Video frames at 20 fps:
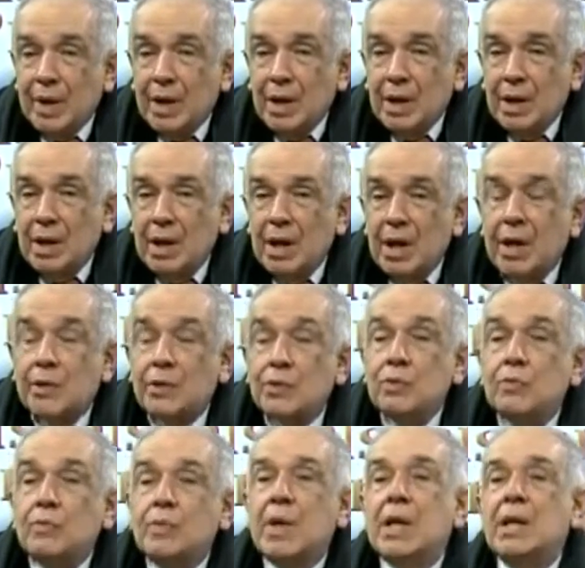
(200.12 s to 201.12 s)
Y
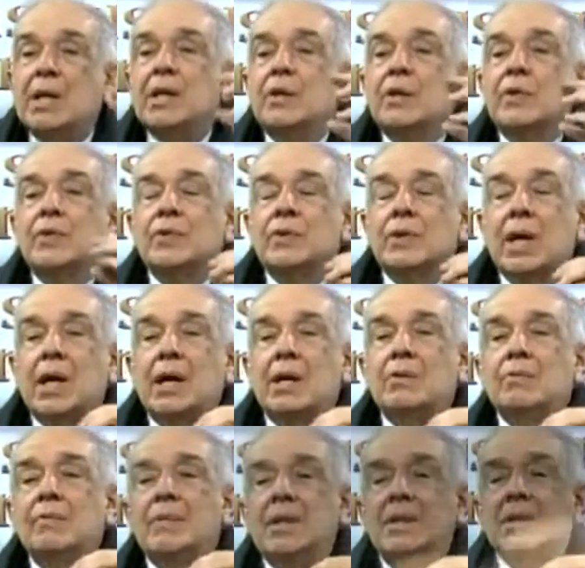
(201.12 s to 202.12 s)
Jesús viene y nos trae
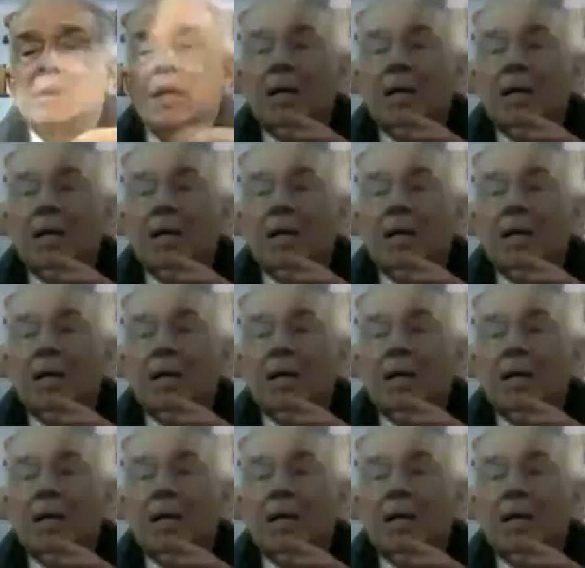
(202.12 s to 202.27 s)
un mensaje